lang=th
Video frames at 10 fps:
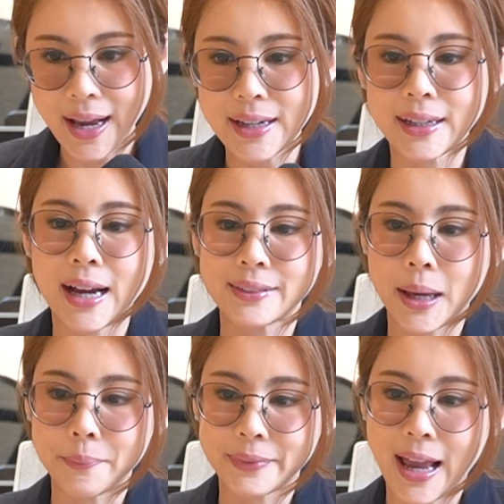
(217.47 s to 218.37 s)
รถในการ
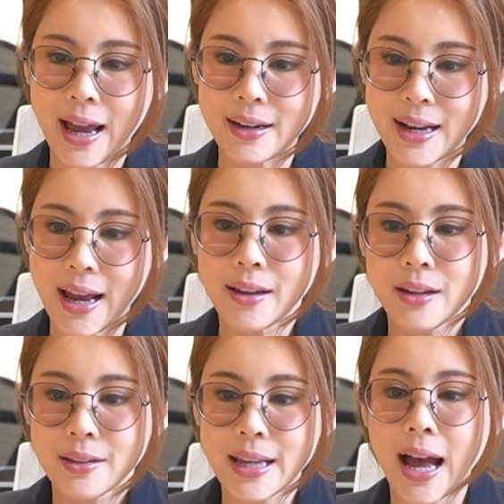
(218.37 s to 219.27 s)
ทำงานเนี่ย
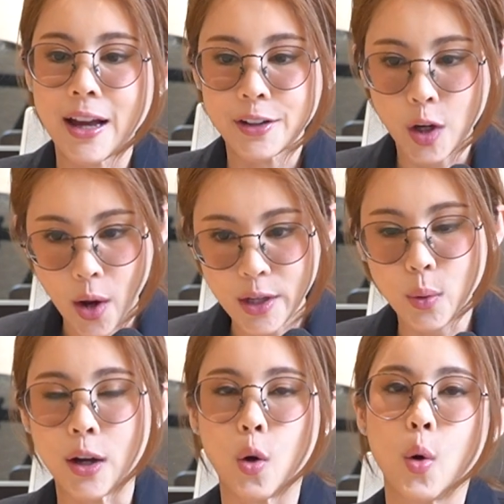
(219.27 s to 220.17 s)
จะน้อยก
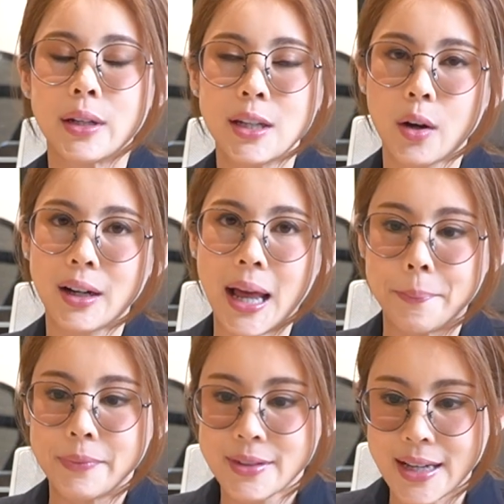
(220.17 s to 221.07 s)
ว่าคนที่นอนหลับ
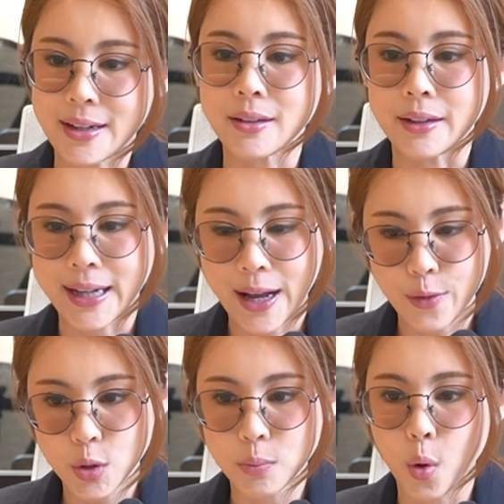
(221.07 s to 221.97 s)

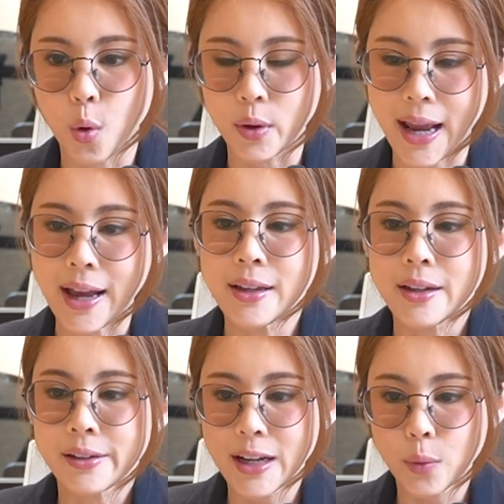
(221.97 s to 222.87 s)
7-9 ชั่วโมงเนี่ย
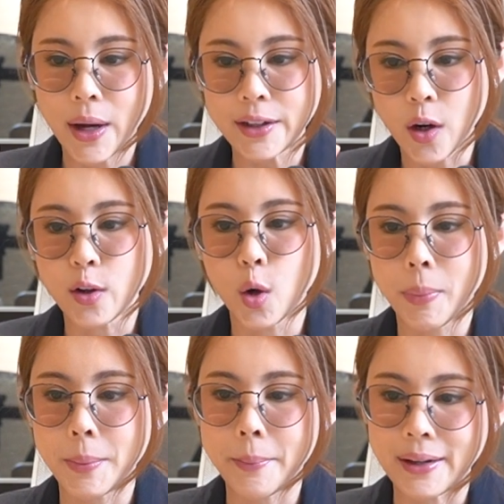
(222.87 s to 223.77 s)
เรียกว่าน้อยลงไป
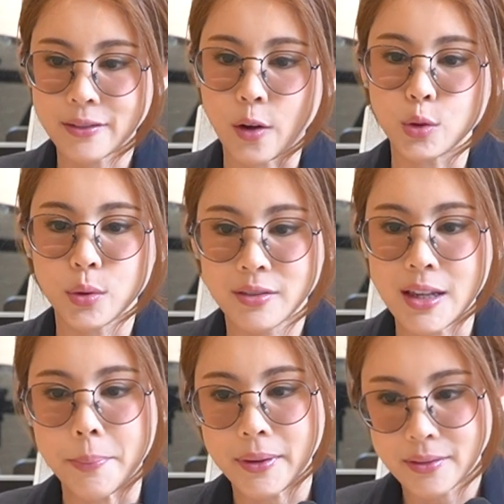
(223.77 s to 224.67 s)
ประมาณ
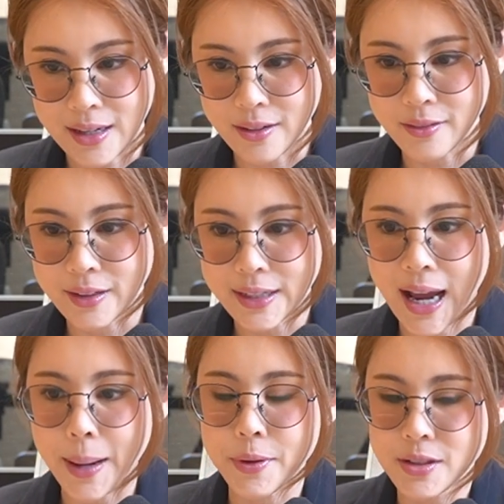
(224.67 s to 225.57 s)
2.4%เลยนะ
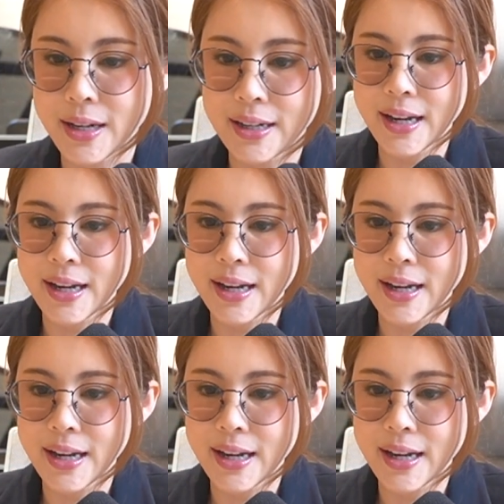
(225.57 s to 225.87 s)
คะ เพราะฉะนั้น